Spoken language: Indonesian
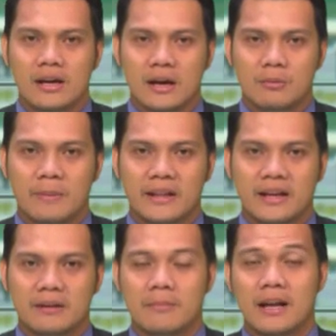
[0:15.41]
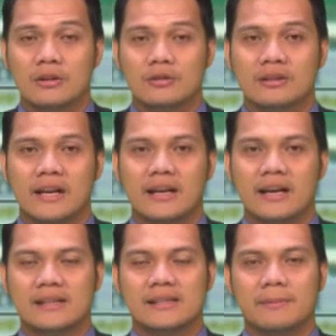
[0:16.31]
Kabupaten Bantul, Daerah
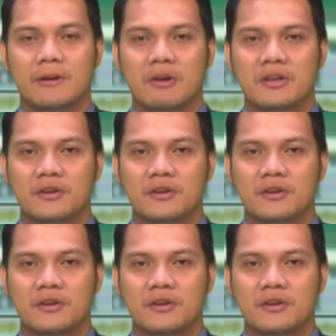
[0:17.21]
Istimewa